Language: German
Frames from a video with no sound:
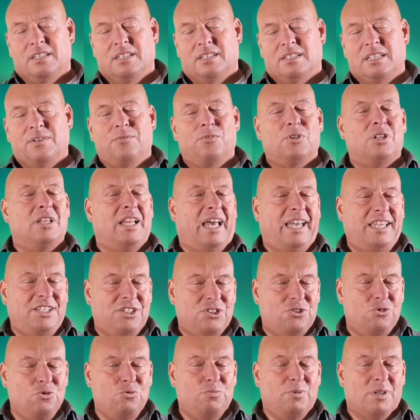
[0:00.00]
dann wird
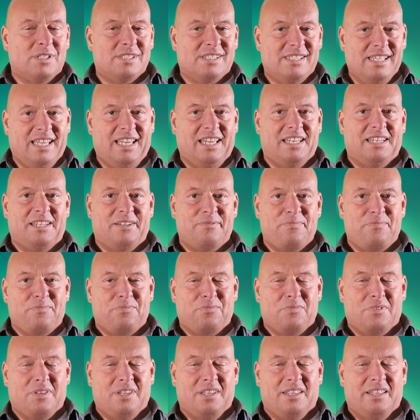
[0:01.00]
leicht übersehen,
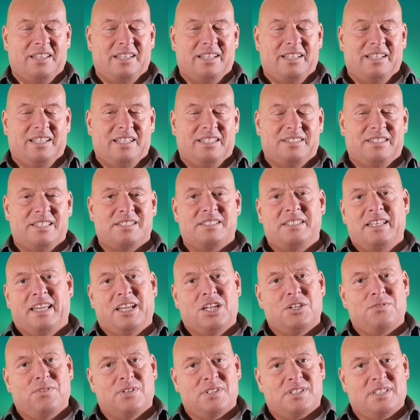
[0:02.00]
dass es
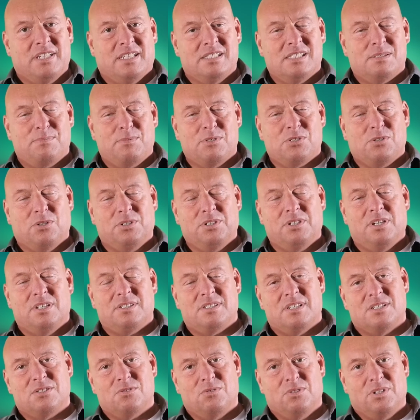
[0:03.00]
eigentlich was ganz Besonderes
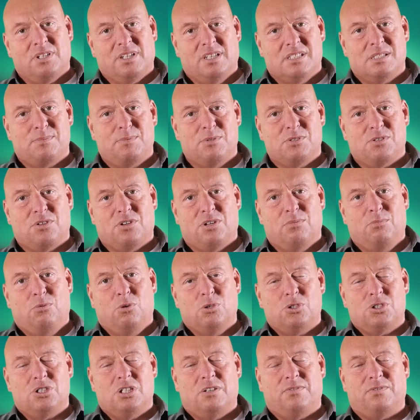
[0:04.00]
ist und eine ganz besondere
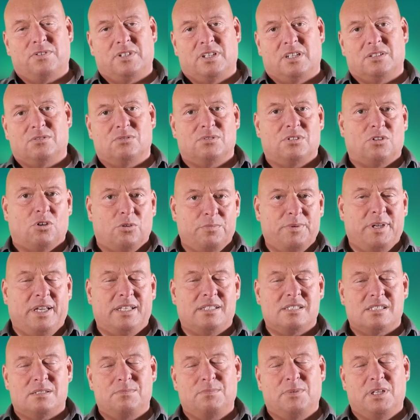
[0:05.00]
Botschaft hat. Und darum
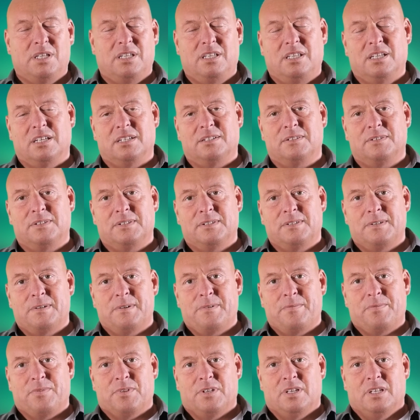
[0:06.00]
geht es mir hier.
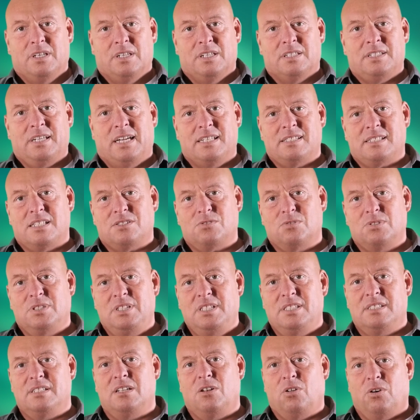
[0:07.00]
Das heißt also,
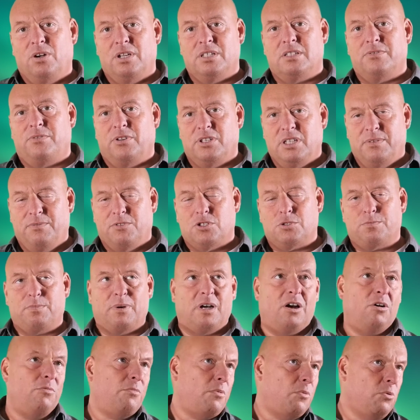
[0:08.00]
diese Leute, von denen wir
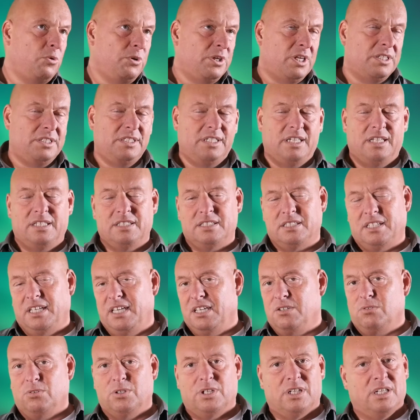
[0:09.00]
sprachen, im 100-jährigen
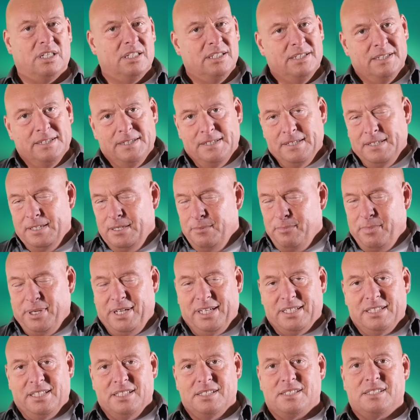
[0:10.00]
Krieg oder bei
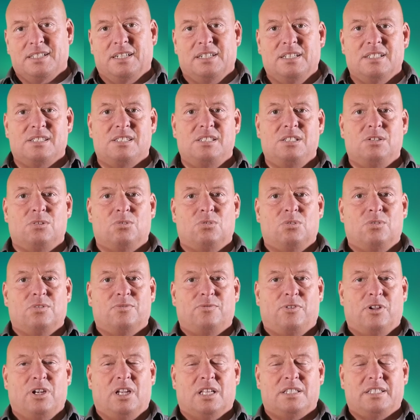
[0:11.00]
der Christianisierung
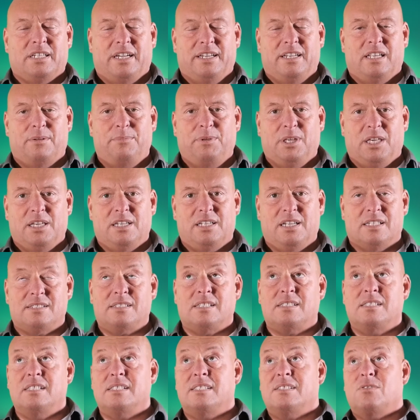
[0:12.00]
von Lateinamerikas,
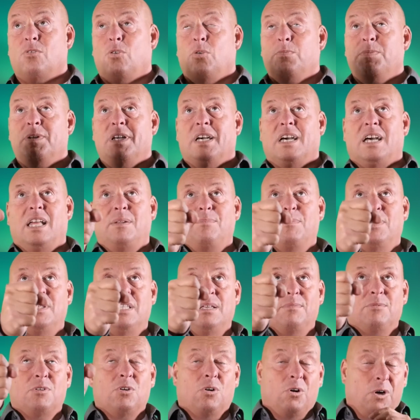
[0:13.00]
da sind sie rumgerannt mit
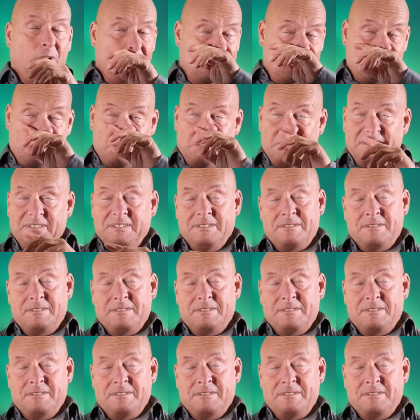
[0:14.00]
dem Kreuz